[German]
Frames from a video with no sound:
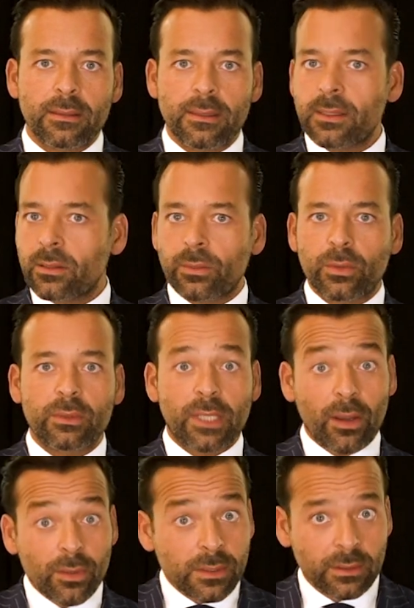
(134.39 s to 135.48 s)
Das heißt, ob du
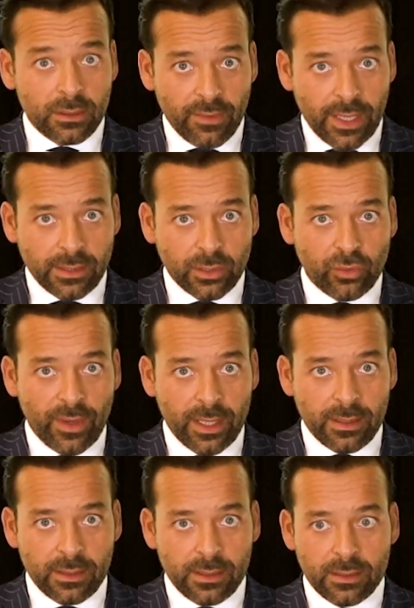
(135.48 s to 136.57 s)
1000 weiße
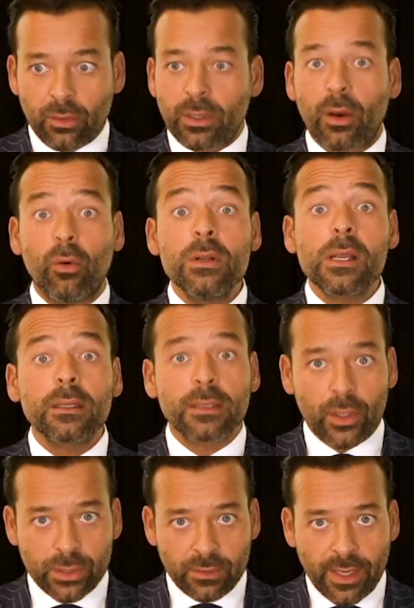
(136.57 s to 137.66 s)
Schwäne siehst oder
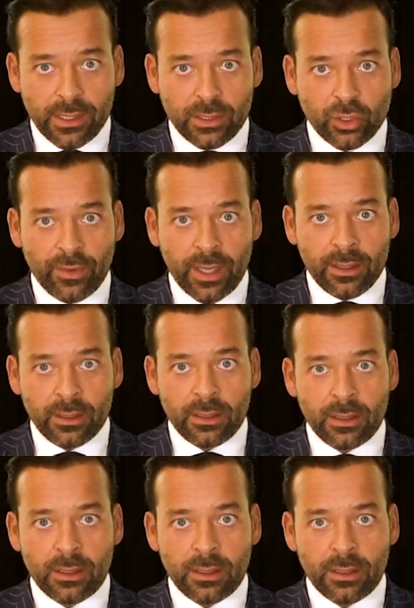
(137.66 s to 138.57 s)
100.000 weiße Schwäne,